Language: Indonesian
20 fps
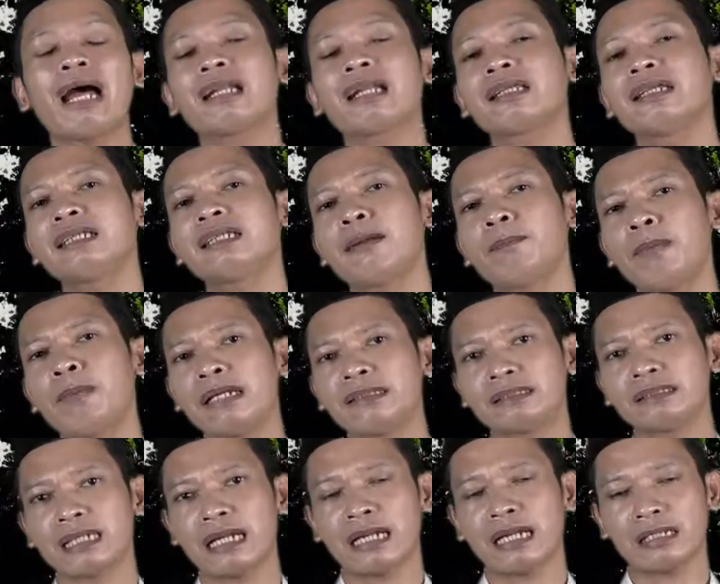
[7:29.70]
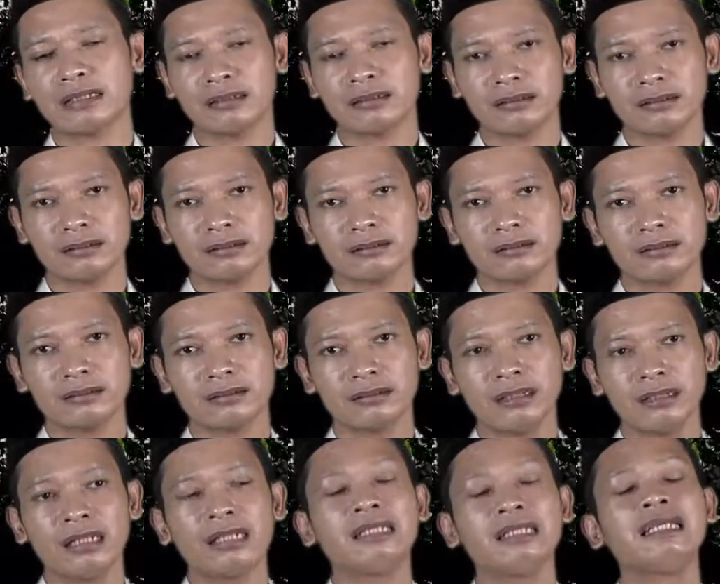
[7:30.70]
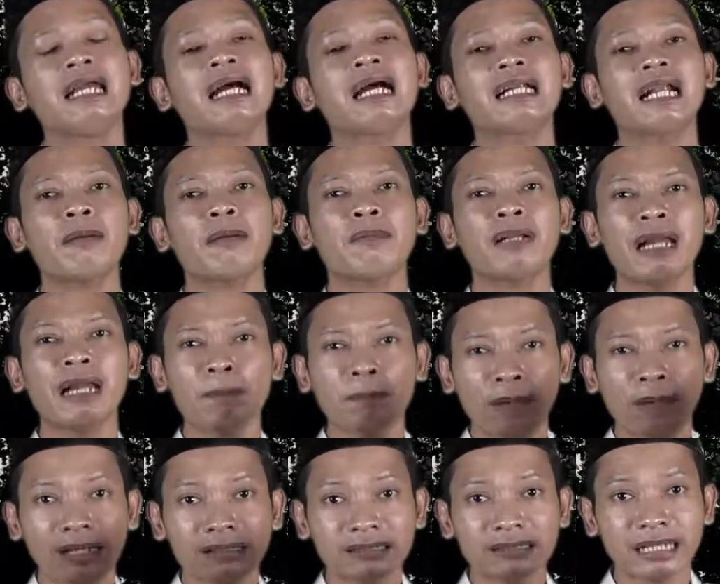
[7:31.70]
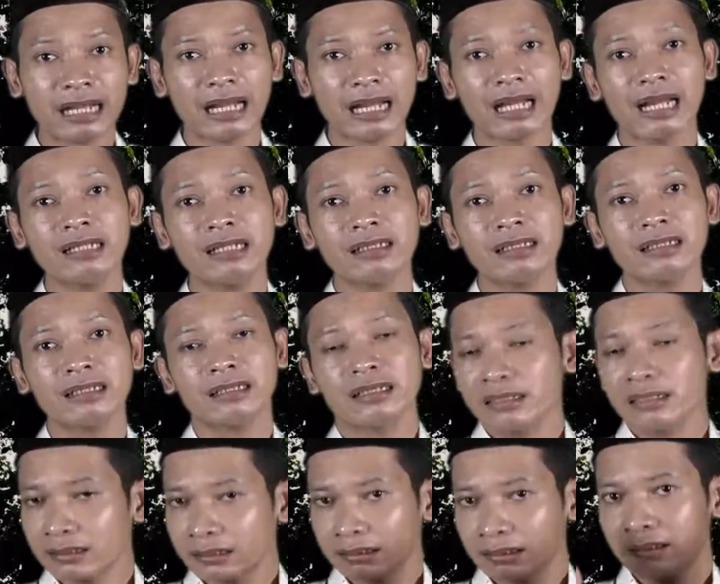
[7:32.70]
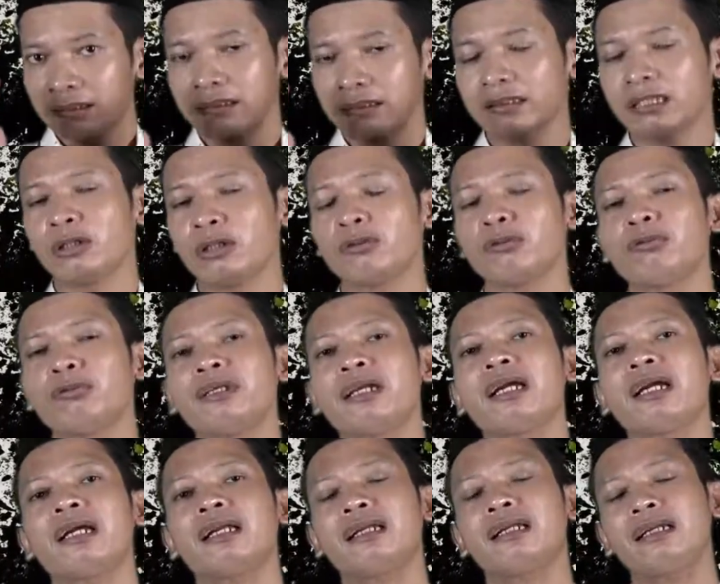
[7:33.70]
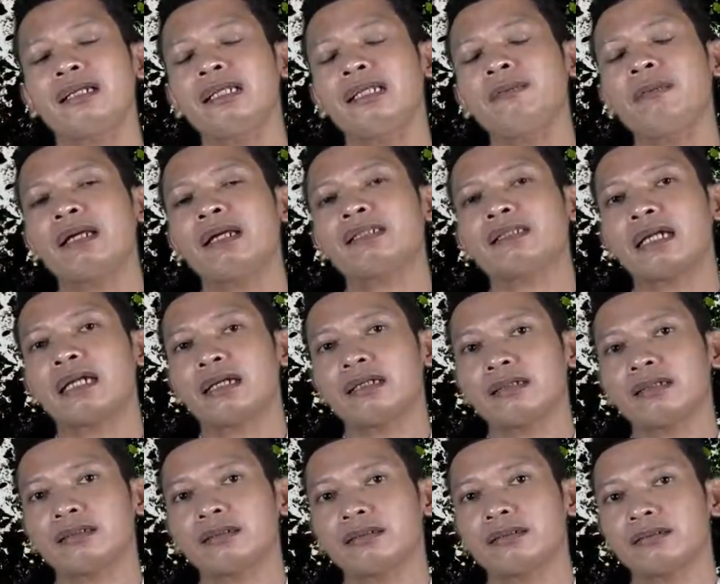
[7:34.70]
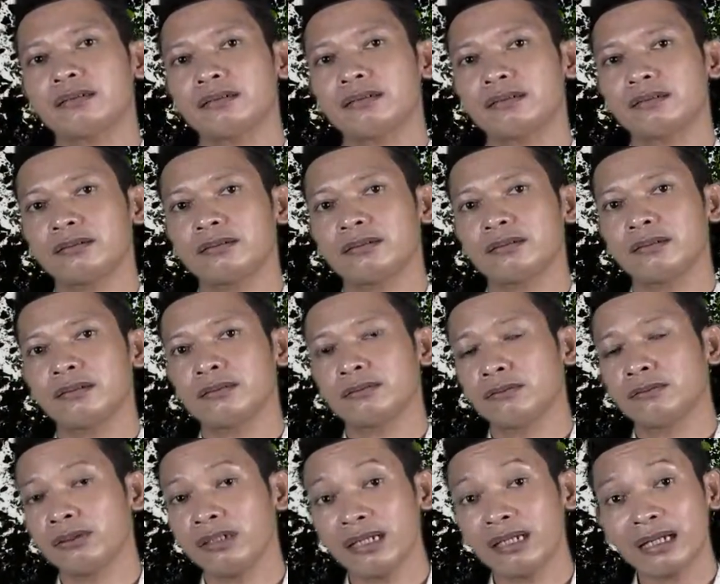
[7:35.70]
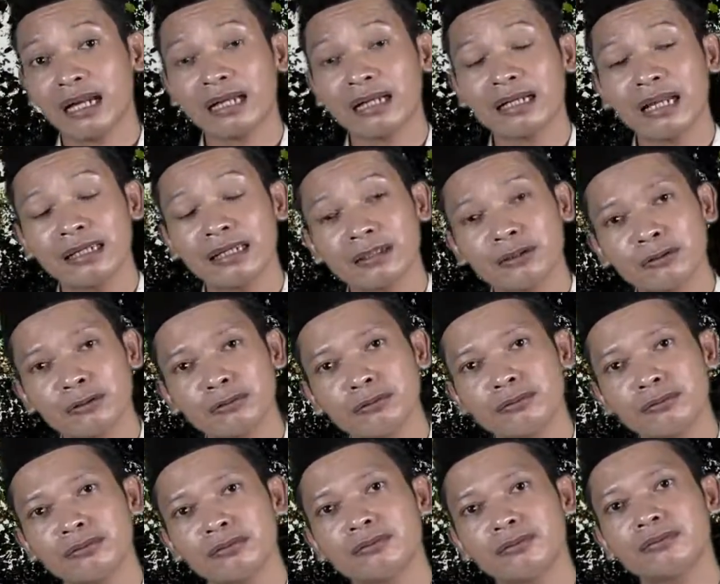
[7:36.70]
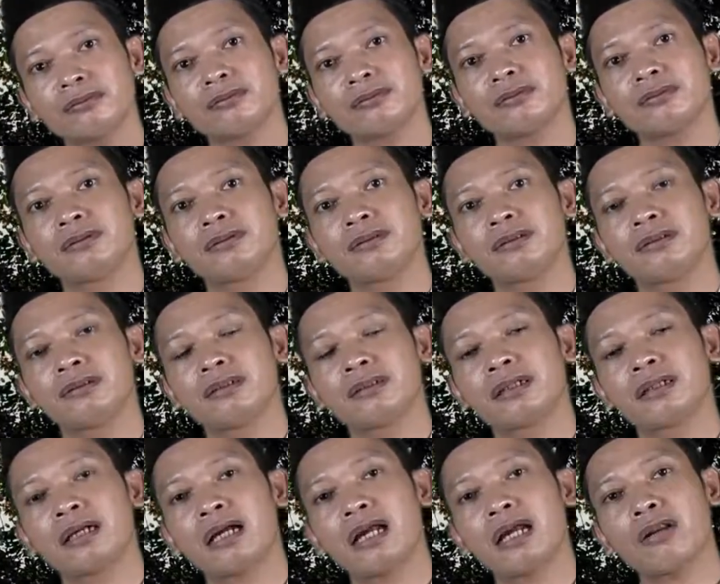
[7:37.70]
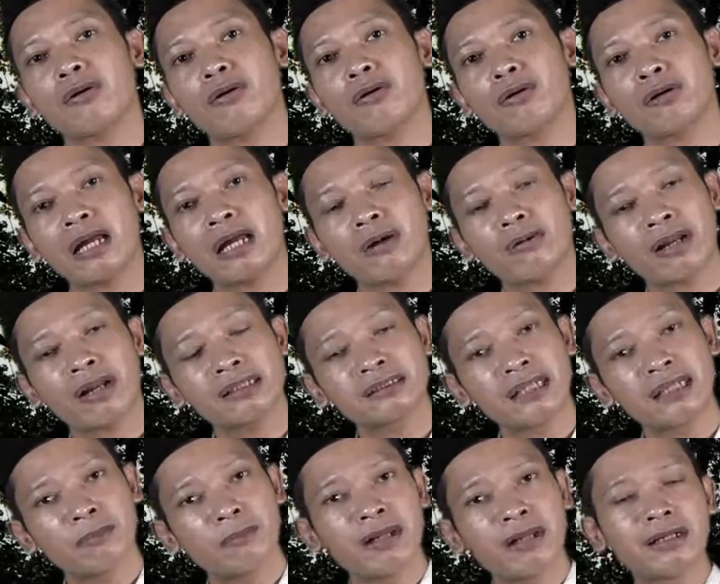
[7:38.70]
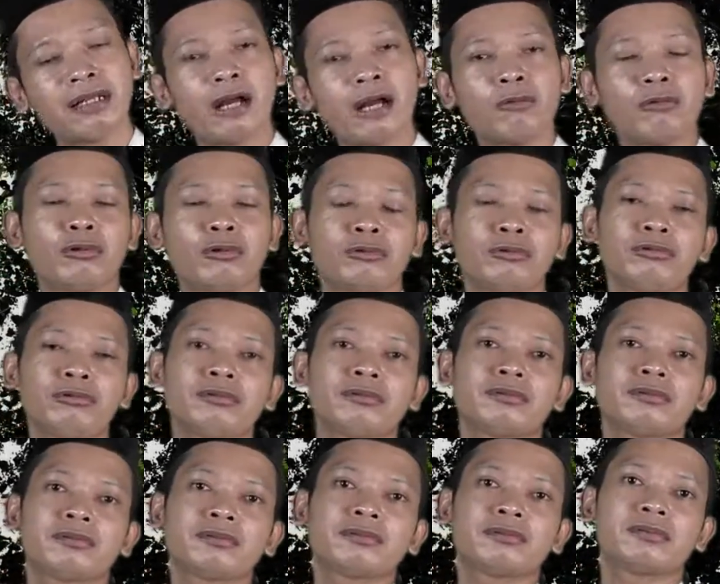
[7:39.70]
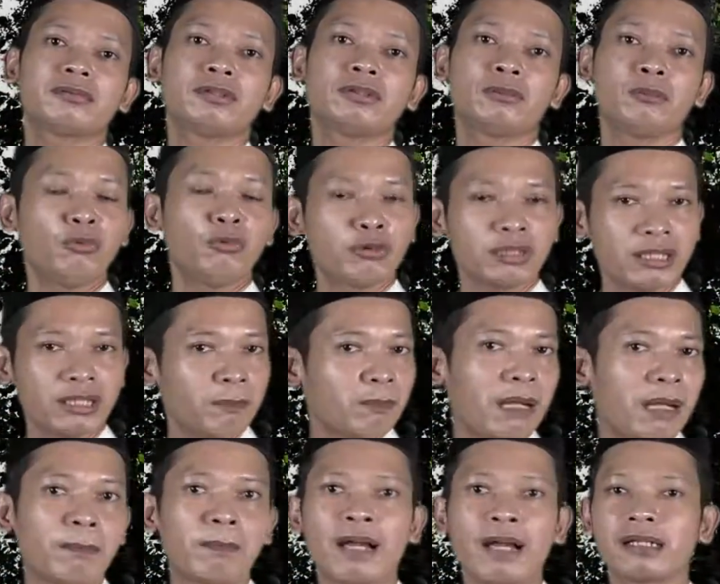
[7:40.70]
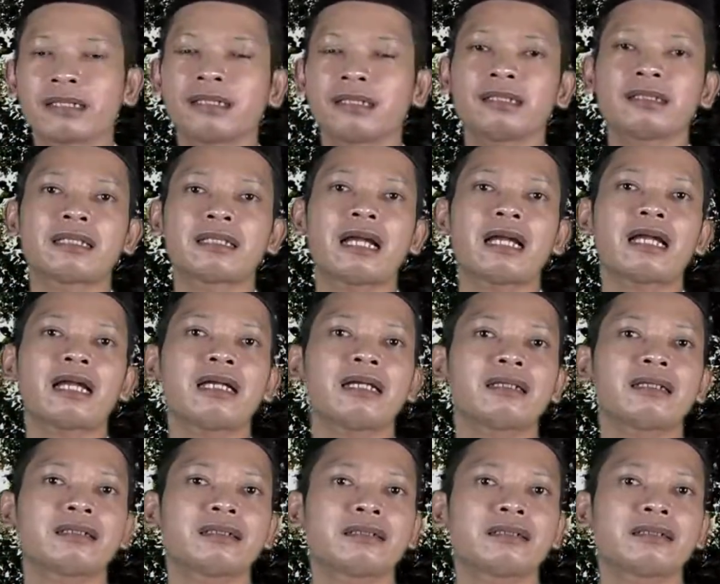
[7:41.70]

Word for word: artinya bacaan. Yang namanya bacaan tentunya dibaca. Oleh karena itu, kalau orang-orang zaman dahulu, mungkin bapak kita,